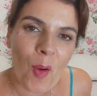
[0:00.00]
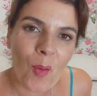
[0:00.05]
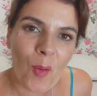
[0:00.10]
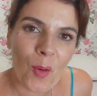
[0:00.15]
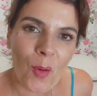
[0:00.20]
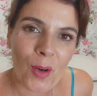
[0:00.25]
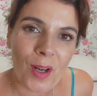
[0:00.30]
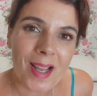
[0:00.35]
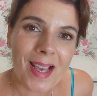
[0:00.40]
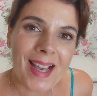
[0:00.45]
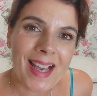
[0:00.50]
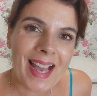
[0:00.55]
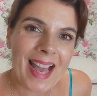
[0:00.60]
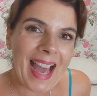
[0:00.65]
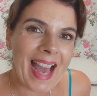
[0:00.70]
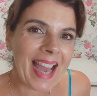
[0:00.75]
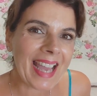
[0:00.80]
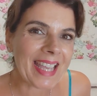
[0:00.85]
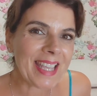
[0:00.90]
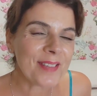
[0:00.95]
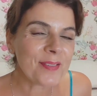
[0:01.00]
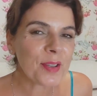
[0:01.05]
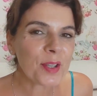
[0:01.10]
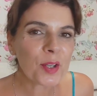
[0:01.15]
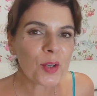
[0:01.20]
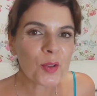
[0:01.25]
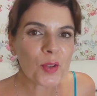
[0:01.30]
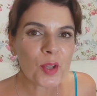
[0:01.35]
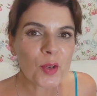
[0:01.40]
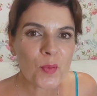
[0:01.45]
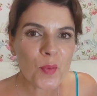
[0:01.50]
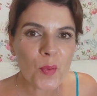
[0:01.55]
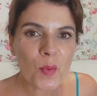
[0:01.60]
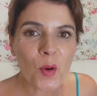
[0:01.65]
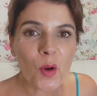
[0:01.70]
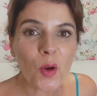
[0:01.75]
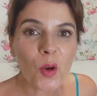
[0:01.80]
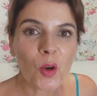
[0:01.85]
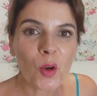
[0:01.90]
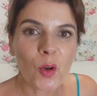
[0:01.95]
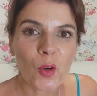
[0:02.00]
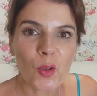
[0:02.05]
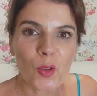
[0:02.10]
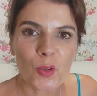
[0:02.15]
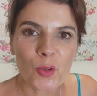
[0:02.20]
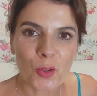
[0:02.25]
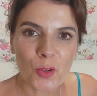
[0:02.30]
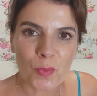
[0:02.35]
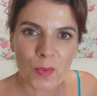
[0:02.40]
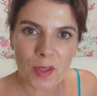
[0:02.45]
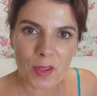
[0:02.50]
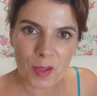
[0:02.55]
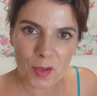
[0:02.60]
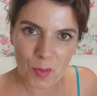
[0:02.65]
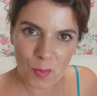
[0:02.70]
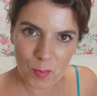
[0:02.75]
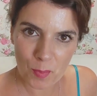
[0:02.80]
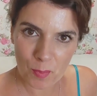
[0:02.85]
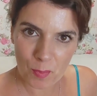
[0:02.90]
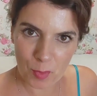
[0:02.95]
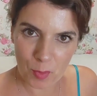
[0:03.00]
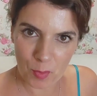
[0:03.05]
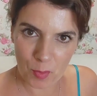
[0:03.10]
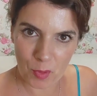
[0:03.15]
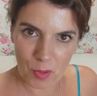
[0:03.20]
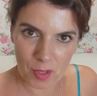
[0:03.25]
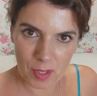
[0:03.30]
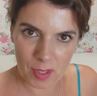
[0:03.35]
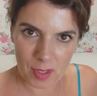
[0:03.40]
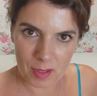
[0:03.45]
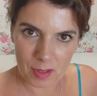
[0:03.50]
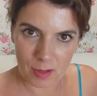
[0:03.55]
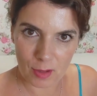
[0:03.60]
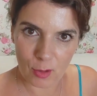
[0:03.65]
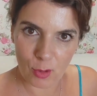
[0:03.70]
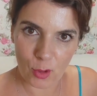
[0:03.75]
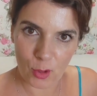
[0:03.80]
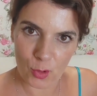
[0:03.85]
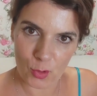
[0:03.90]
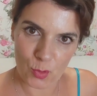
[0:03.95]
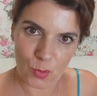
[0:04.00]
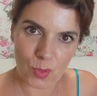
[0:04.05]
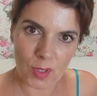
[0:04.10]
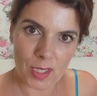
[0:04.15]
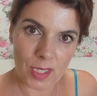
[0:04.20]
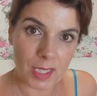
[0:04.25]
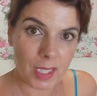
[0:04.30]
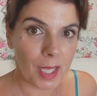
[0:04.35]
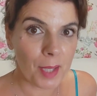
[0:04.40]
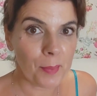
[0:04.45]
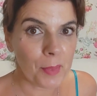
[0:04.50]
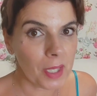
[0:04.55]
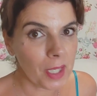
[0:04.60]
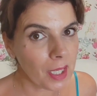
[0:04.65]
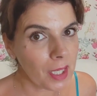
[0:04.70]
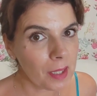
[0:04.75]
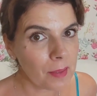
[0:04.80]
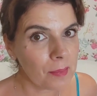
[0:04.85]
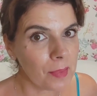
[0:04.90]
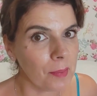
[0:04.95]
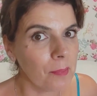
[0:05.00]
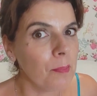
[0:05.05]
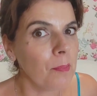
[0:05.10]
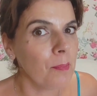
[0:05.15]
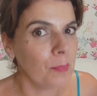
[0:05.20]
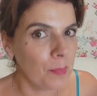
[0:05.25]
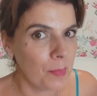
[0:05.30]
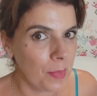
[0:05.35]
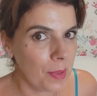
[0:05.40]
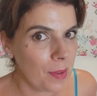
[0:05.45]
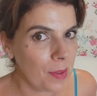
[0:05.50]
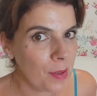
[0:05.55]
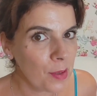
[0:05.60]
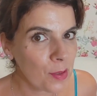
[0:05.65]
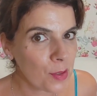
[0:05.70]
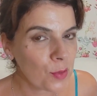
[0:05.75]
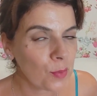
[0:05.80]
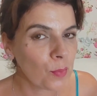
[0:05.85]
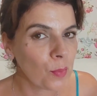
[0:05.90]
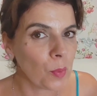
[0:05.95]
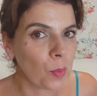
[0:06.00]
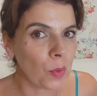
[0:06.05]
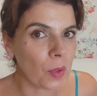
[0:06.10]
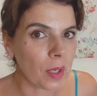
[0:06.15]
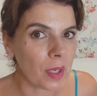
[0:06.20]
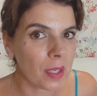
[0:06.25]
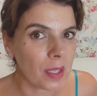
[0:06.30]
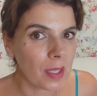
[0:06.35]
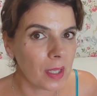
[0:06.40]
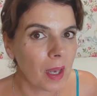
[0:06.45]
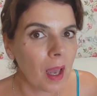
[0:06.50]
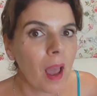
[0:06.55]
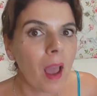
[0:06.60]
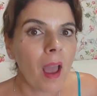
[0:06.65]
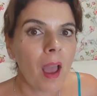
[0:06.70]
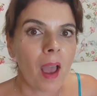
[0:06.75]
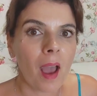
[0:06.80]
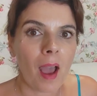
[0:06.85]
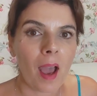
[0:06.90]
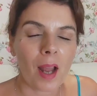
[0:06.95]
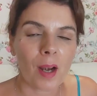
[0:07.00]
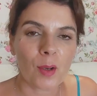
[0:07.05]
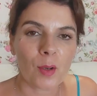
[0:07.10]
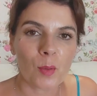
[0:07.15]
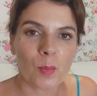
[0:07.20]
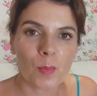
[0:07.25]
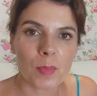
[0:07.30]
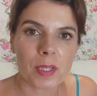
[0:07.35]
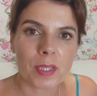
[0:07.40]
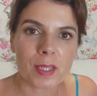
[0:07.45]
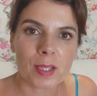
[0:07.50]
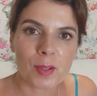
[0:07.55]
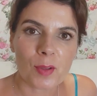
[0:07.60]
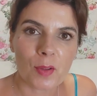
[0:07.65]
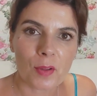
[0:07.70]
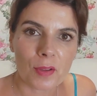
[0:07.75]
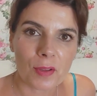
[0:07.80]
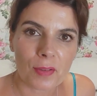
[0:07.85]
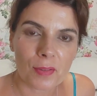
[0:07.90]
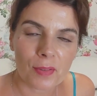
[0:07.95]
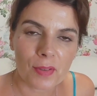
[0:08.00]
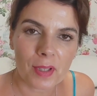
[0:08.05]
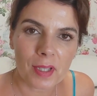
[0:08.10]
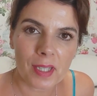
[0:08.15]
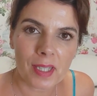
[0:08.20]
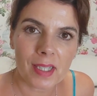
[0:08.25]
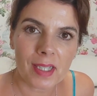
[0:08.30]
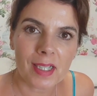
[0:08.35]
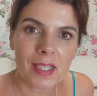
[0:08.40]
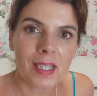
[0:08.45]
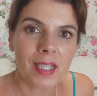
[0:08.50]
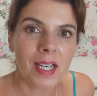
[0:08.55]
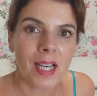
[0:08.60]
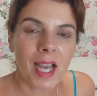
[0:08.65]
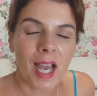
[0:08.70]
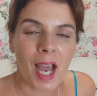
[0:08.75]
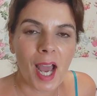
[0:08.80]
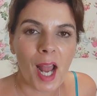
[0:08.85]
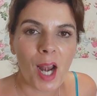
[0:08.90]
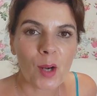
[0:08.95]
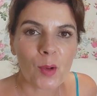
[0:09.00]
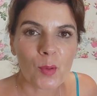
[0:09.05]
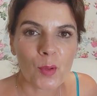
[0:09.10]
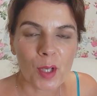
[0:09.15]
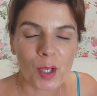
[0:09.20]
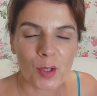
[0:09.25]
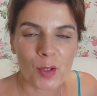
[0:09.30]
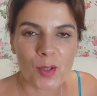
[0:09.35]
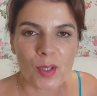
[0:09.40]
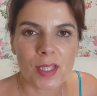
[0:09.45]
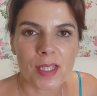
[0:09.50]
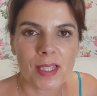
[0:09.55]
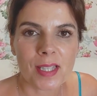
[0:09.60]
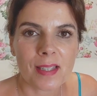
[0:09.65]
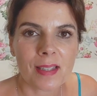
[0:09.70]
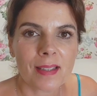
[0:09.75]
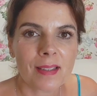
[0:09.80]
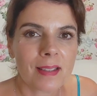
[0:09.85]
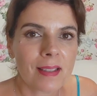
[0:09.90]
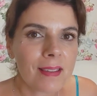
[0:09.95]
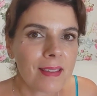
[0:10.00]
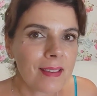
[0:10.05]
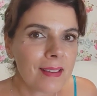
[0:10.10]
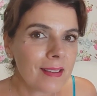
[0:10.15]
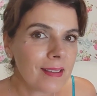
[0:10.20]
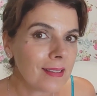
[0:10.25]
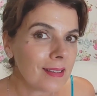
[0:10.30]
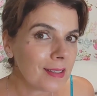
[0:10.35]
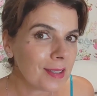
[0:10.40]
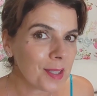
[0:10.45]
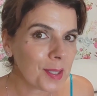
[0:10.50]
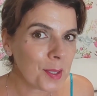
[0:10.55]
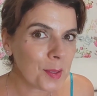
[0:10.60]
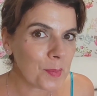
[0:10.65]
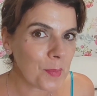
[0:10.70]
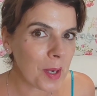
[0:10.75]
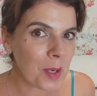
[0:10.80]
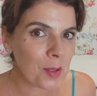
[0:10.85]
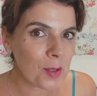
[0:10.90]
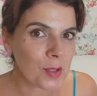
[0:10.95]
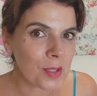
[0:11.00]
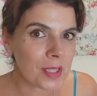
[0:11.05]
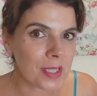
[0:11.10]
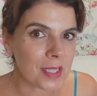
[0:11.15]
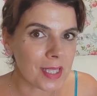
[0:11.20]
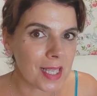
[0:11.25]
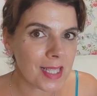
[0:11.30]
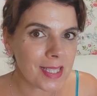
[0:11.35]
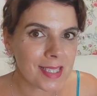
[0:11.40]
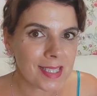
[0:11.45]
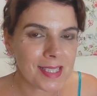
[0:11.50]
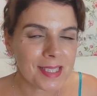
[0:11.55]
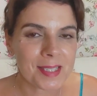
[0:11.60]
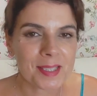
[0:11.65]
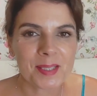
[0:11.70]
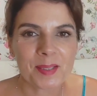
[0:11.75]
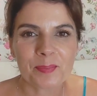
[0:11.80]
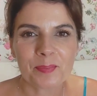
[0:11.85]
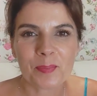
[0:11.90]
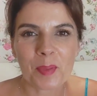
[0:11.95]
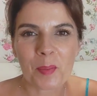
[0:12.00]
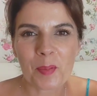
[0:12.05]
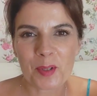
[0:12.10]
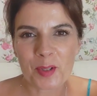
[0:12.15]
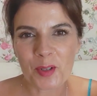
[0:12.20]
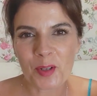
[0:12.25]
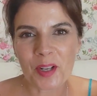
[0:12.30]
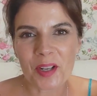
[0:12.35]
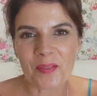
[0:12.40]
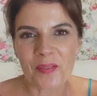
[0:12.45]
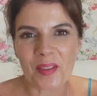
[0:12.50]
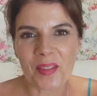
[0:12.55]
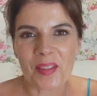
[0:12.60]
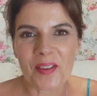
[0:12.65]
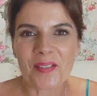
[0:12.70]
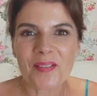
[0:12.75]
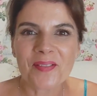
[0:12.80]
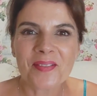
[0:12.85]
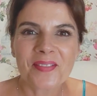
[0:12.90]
Hola, aquí vengo de nuevo con otro vídeo pupurrí, lo que os suele traer Mari Carmen, vídeos pupurrí, algún vestido de esfera, alguna cosita de Teddy y más cositas. Vamos con el vídeo.